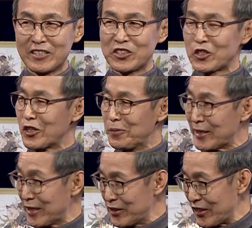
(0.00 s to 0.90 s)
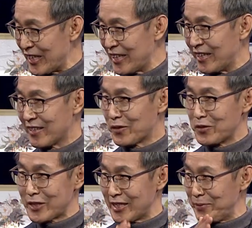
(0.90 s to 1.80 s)
2500년 전에
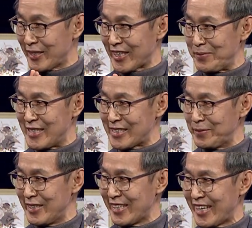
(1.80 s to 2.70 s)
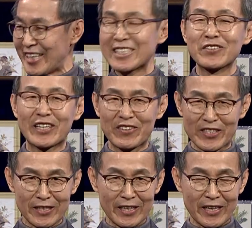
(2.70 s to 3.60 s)
공자님이 그렇게 말씀을 하신 거라고
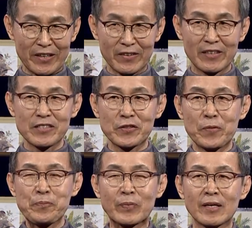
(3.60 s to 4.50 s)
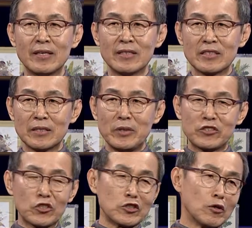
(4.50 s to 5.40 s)
생각해요. 그래서 지금
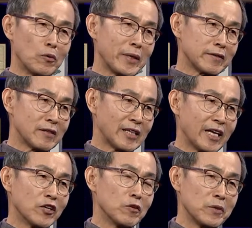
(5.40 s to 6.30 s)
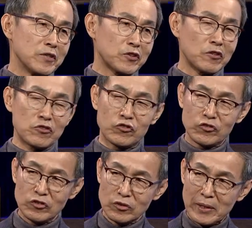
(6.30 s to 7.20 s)
2500년을 내려오면서
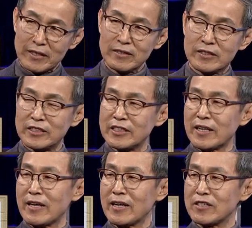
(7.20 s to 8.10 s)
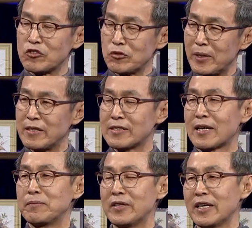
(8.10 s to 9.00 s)
수많은 지식인이나 수많은
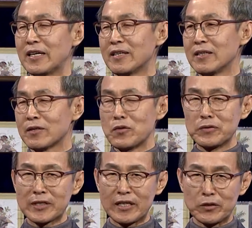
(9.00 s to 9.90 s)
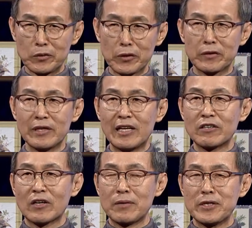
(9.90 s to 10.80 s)
사람들이 공자의 논어를
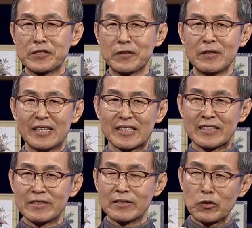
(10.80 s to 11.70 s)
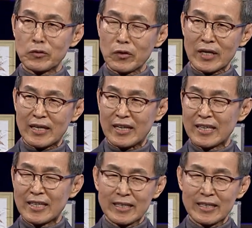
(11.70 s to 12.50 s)
읽어가면서 그거 논어가